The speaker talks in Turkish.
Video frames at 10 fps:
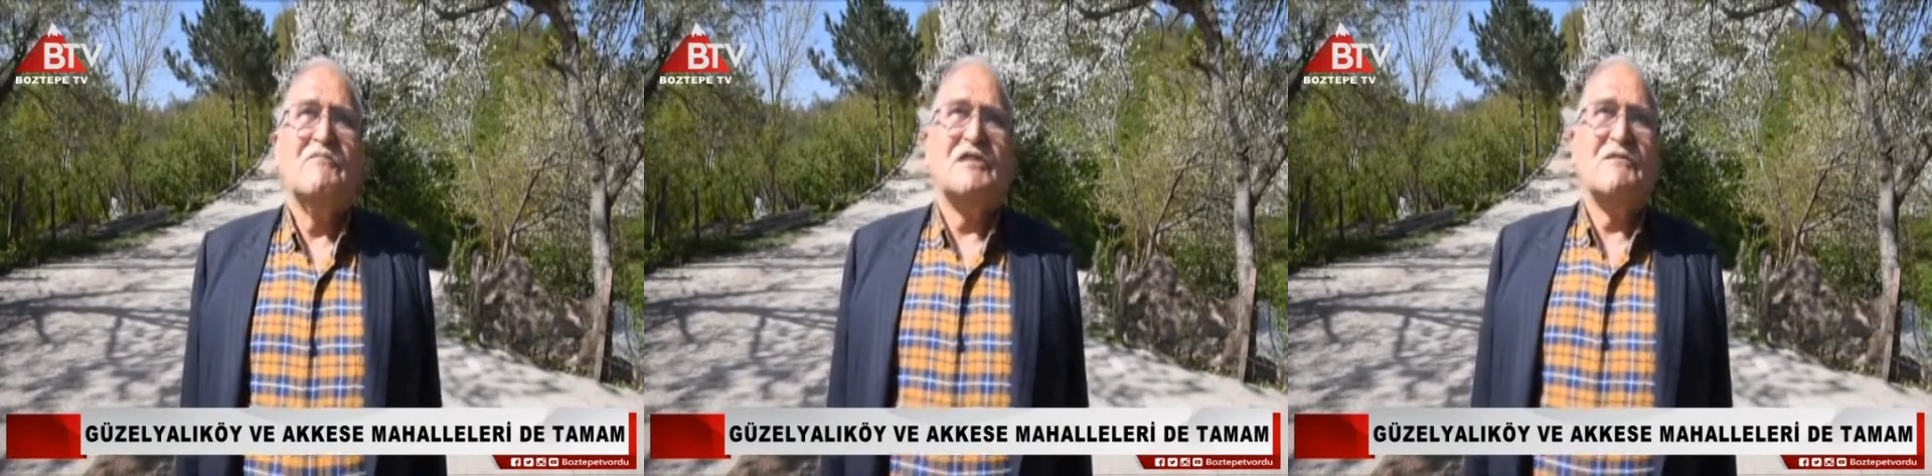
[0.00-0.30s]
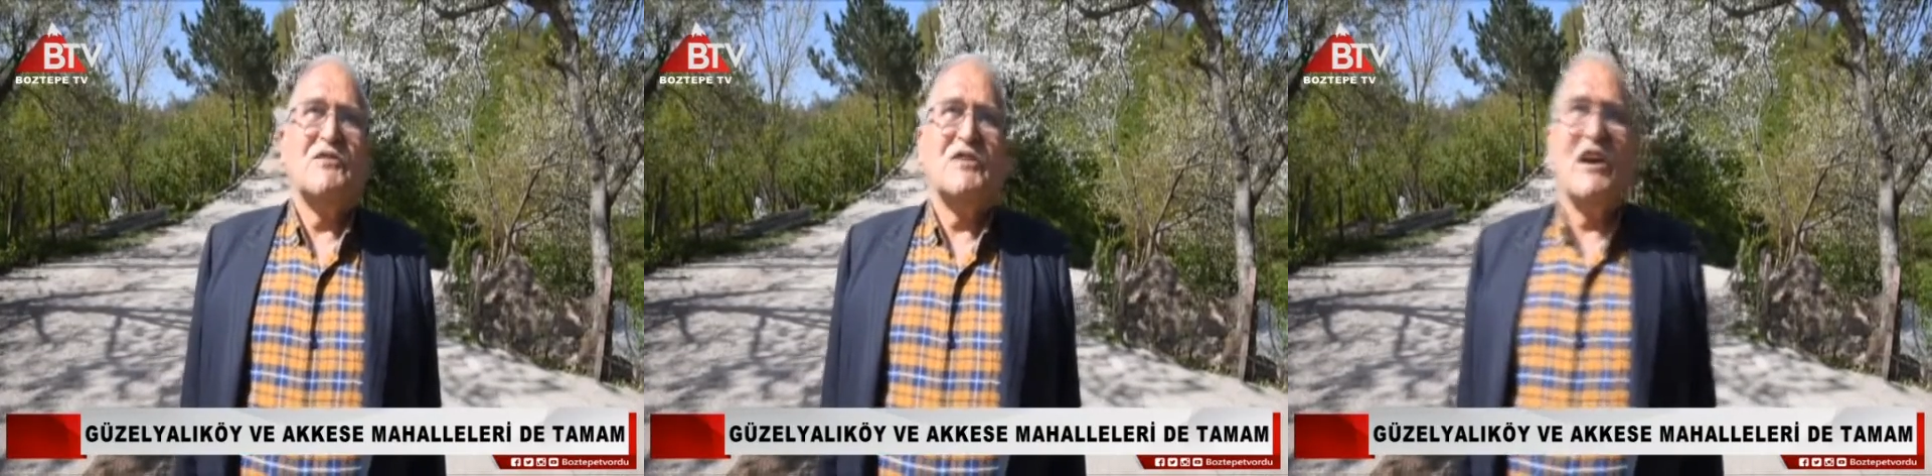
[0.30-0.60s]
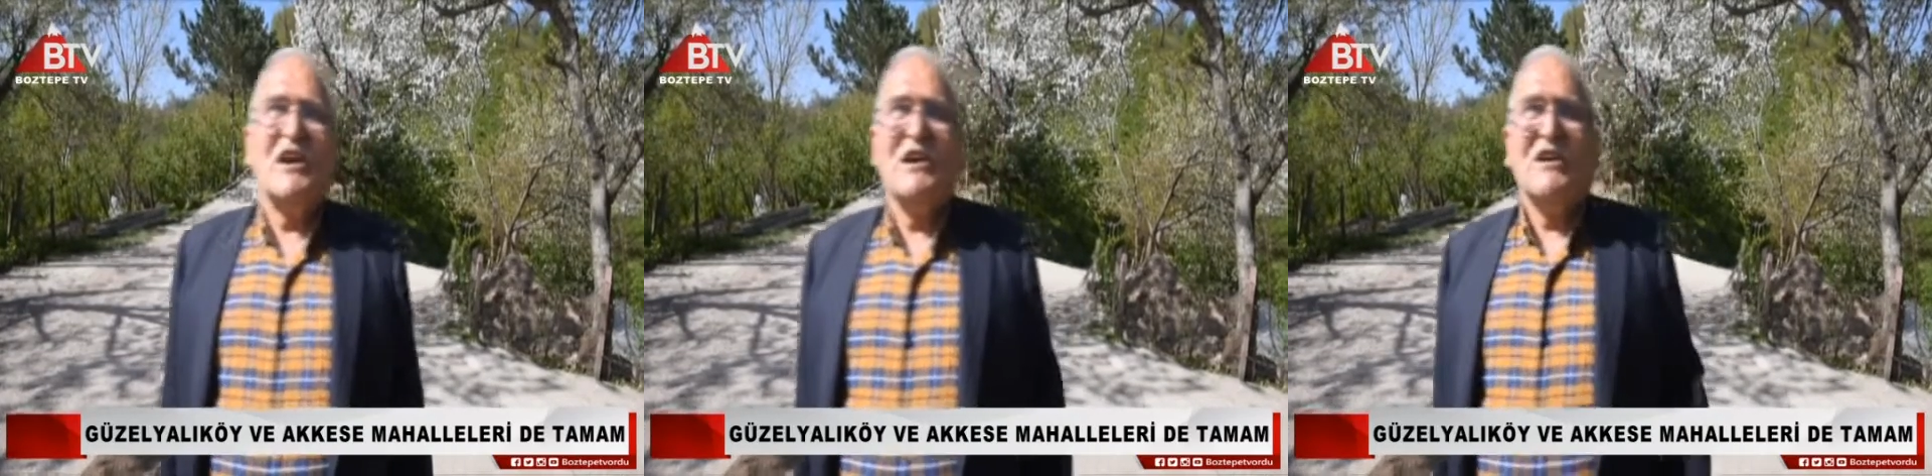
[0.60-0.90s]
Bizim orada
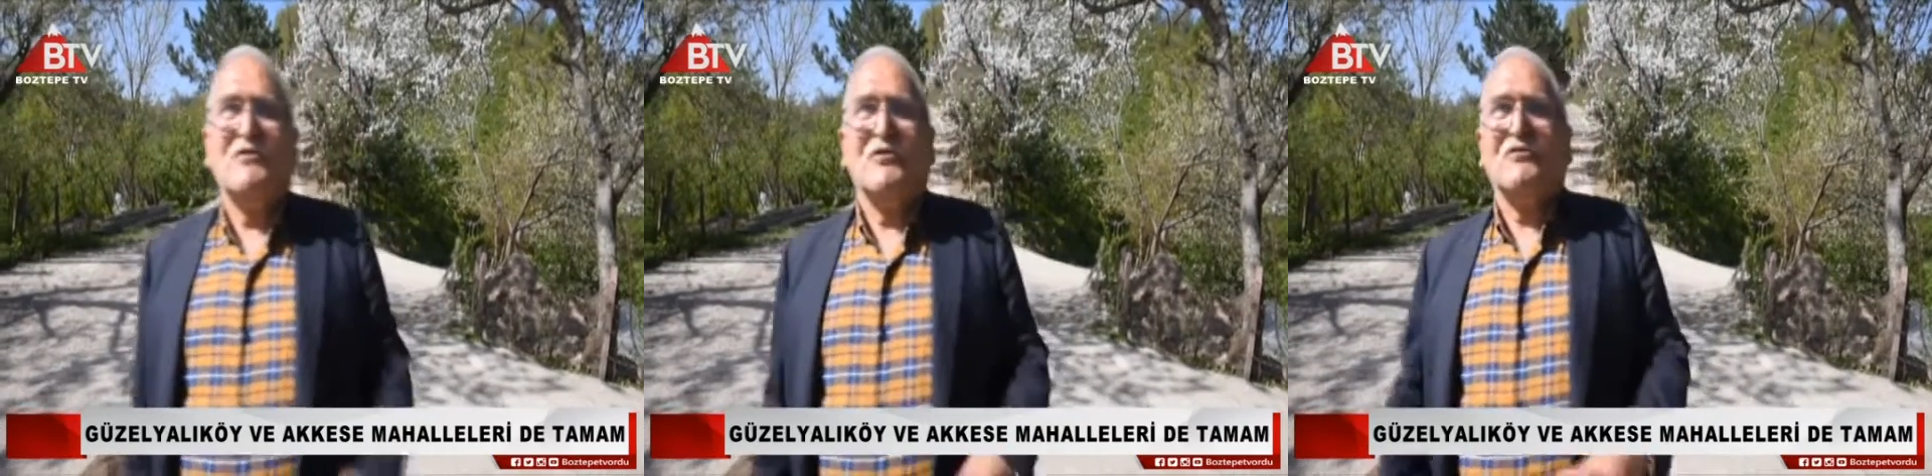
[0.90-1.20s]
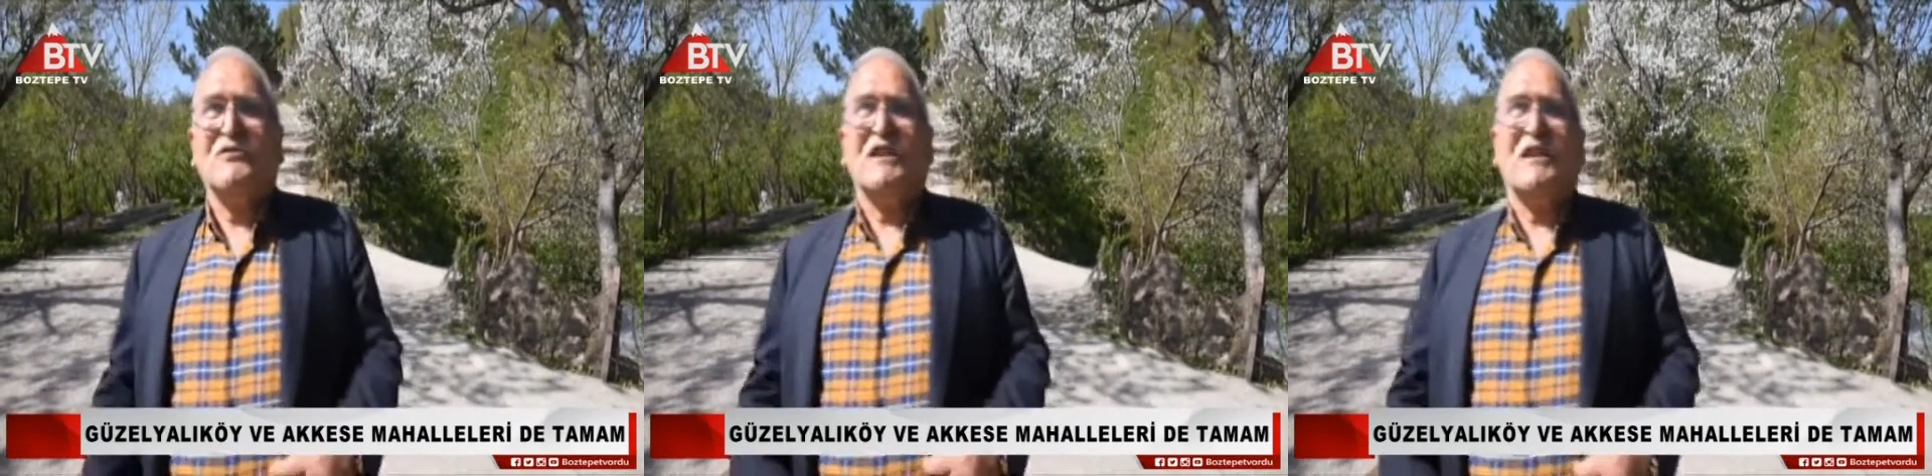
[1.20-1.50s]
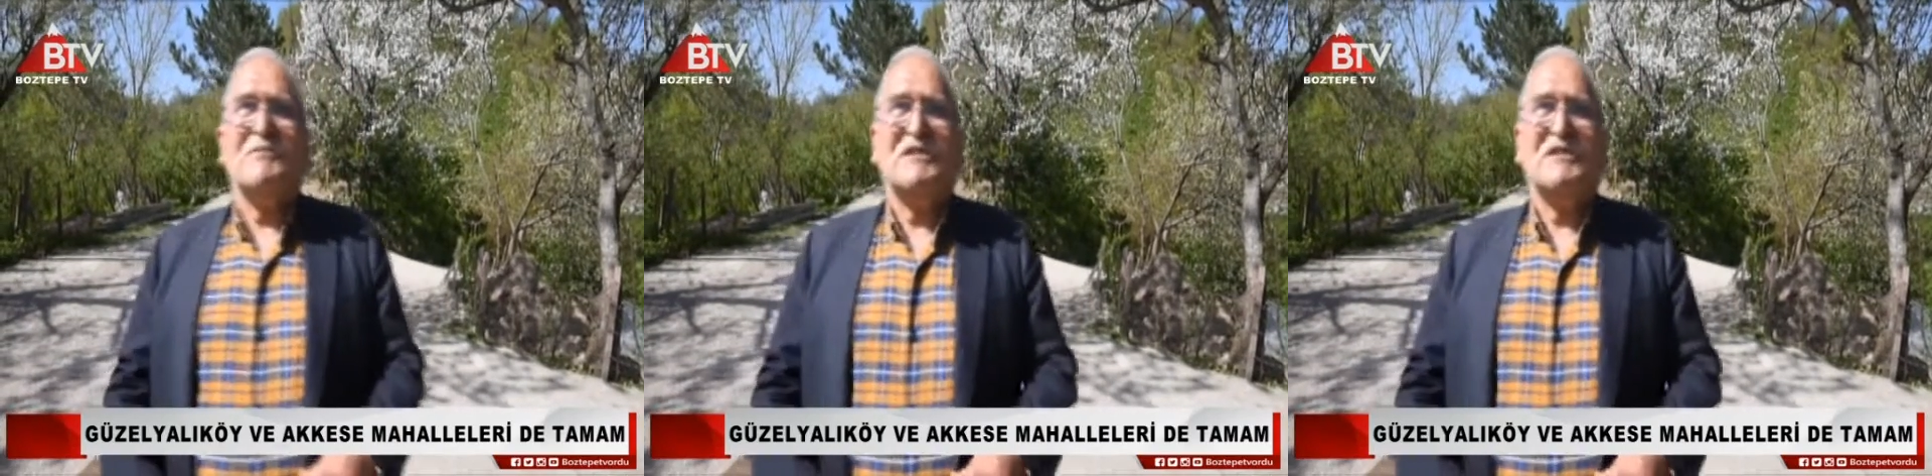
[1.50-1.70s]
heyelan olduğunda da